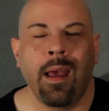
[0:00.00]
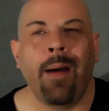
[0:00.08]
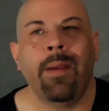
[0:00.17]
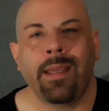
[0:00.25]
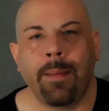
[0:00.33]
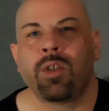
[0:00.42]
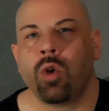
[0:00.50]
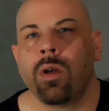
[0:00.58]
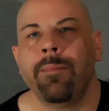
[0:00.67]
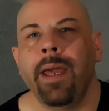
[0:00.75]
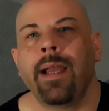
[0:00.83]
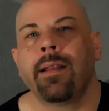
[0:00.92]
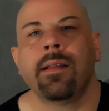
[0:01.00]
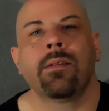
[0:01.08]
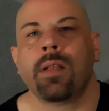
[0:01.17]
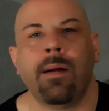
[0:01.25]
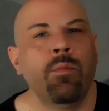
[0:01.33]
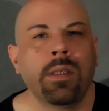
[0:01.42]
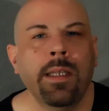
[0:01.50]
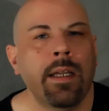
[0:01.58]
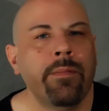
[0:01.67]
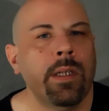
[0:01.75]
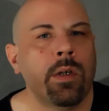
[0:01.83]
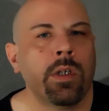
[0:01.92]
Aber ich habe schon gemerkt, also da muss
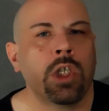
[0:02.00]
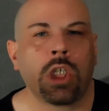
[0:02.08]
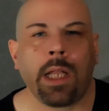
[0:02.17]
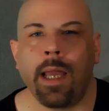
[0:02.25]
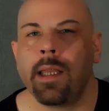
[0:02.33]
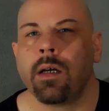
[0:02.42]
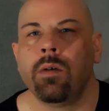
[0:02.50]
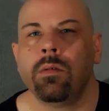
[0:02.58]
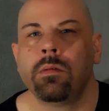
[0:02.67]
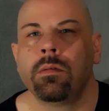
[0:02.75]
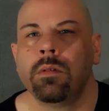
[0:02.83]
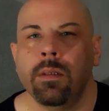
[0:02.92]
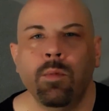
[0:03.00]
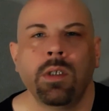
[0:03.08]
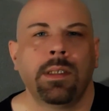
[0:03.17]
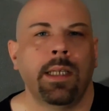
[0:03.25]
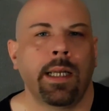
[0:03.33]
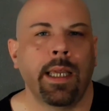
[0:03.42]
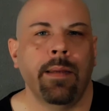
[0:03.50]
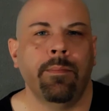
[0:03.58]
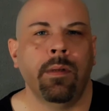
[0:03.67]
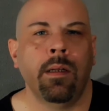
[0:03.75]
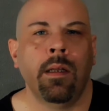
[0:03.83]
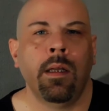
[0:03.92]
irgendwie noch eine Steigerung, die muss es ja
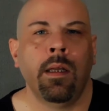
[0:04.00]
geben.